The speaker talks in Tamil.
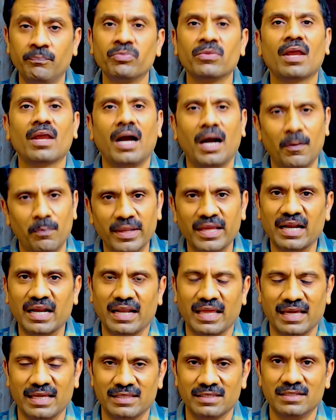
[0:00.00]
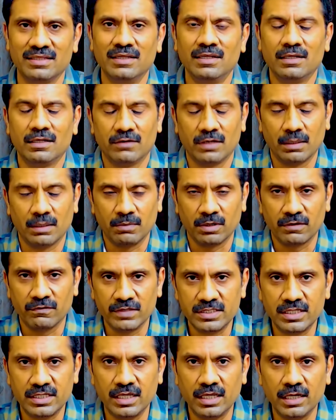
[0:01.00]
அப்படி கிடையாது நமக்கு
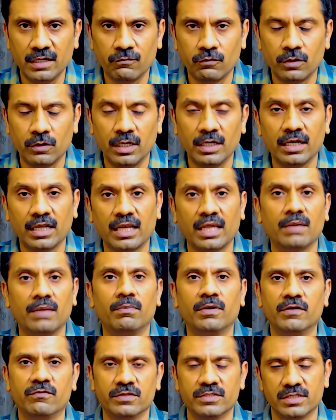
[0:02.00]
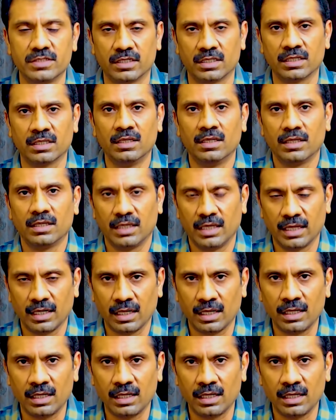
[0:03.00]
வெஜிடேரியன் ஃபுட்டில் நிறைய பெனிஃபிட்ஸ் இருக்குது ஏன்னா